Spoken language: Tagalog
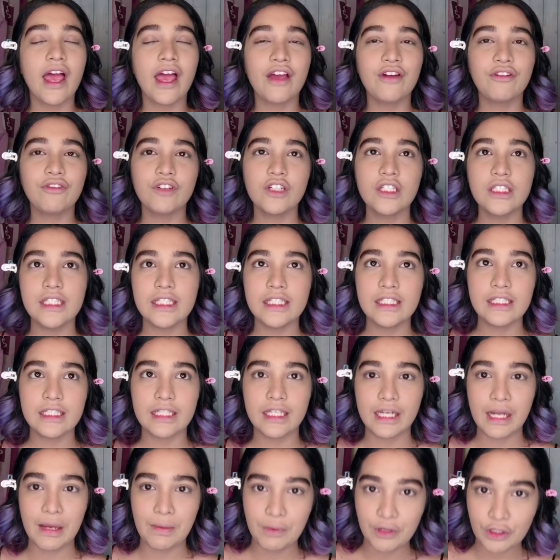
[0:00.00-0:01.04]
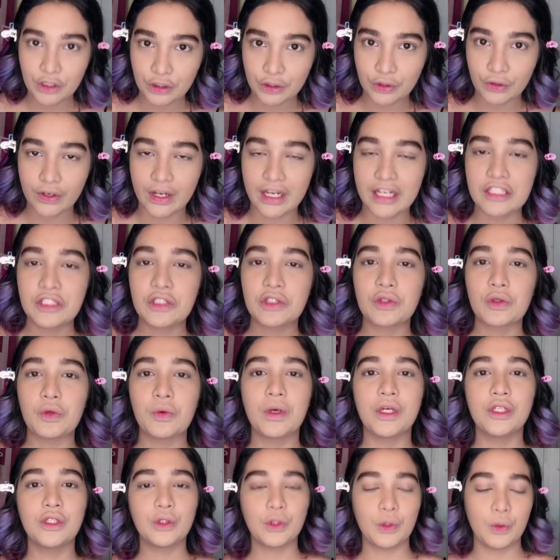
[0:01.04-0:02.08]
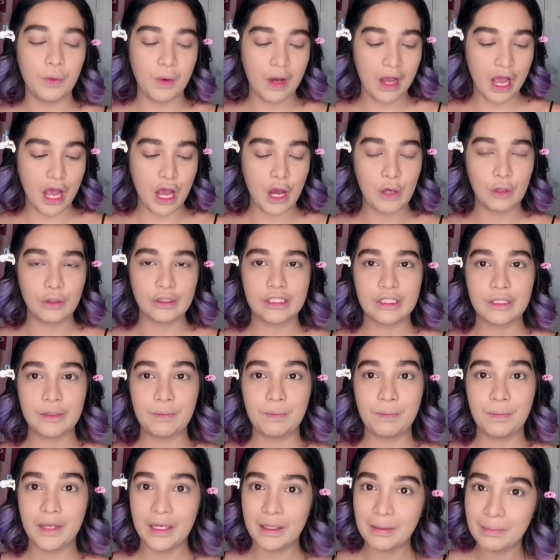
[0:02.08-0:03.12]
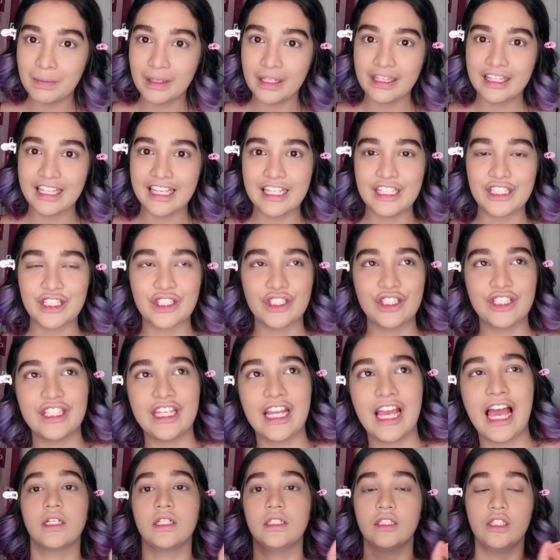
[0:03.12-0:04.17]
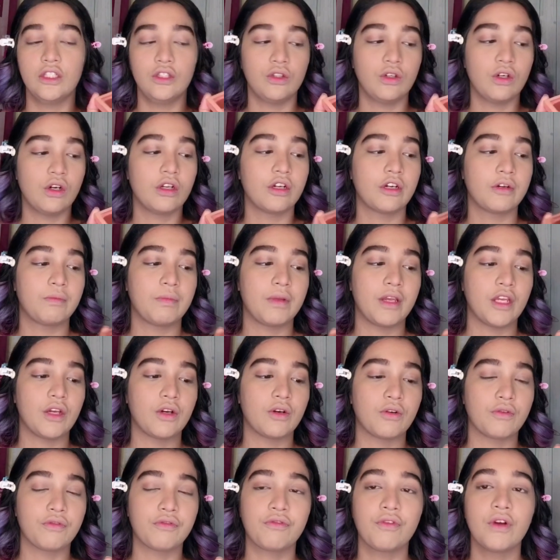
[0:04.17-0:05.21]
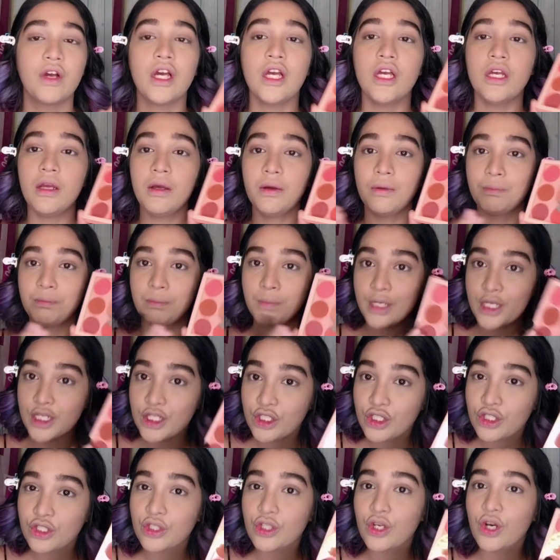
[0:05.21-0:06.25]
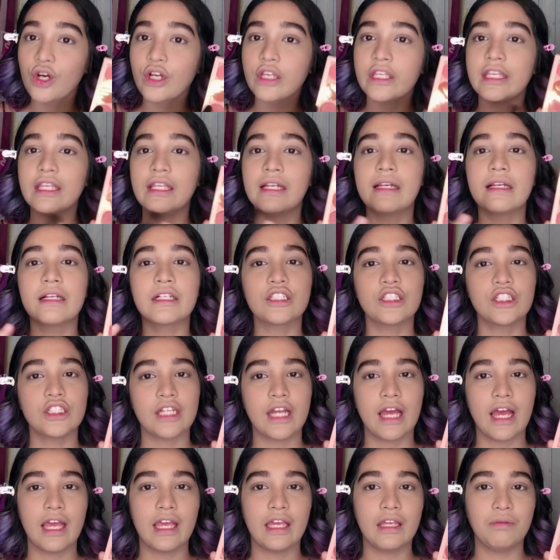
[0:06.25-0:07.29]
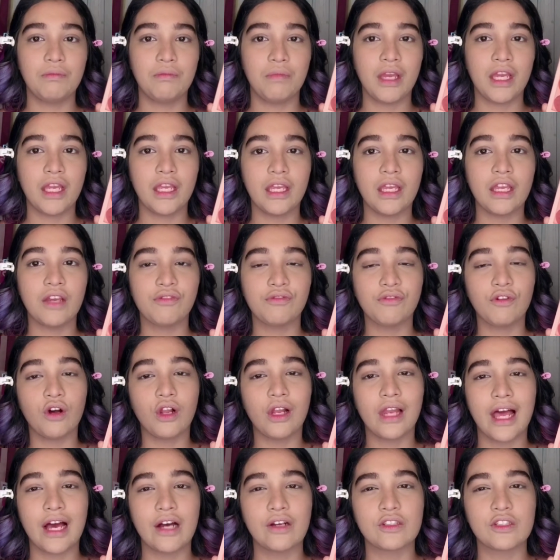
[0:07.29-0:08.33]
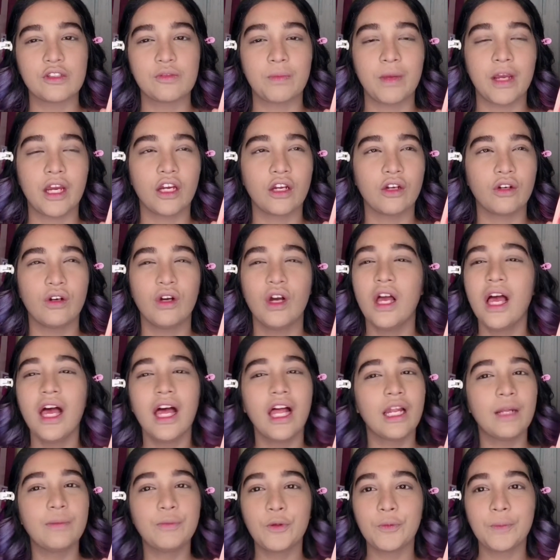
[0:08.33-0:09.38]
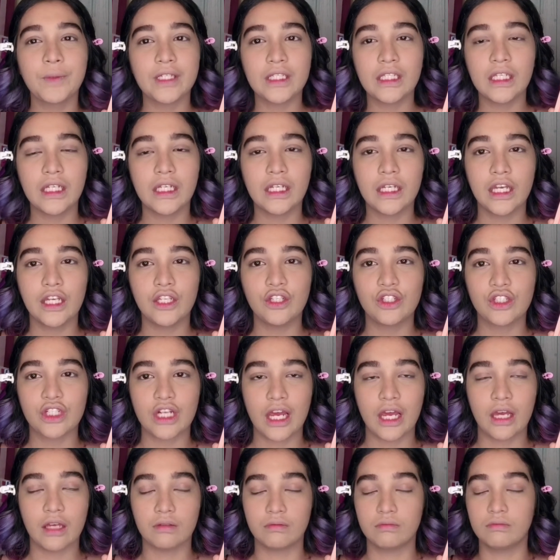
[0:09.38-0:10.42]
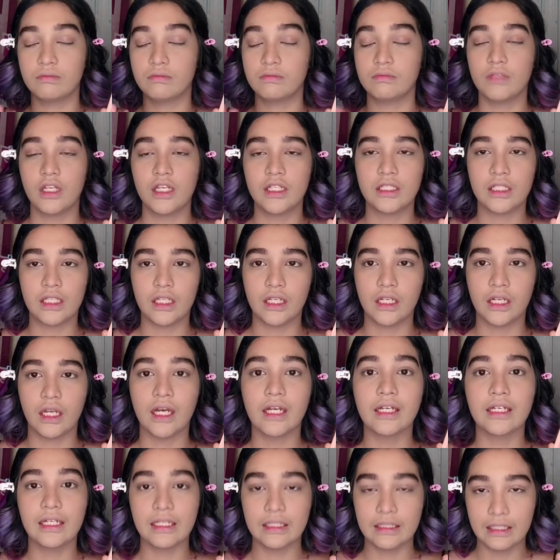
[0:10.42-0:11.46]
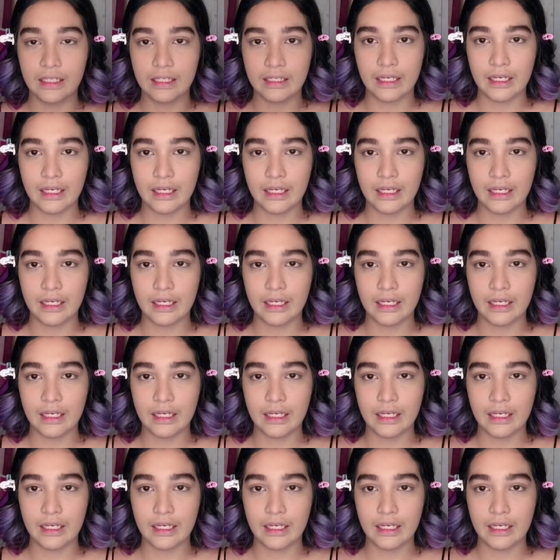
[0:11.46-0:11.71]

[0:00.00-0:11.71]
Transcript: Ever since ginamit ko to guys, tuwan-tuwa ako sa pigmentation niya. Ganda ng color payoff. Medyo chalky lang siya and may fallouts. Pero, alam nyo, pag nilagay niya siya, as in, ang ganda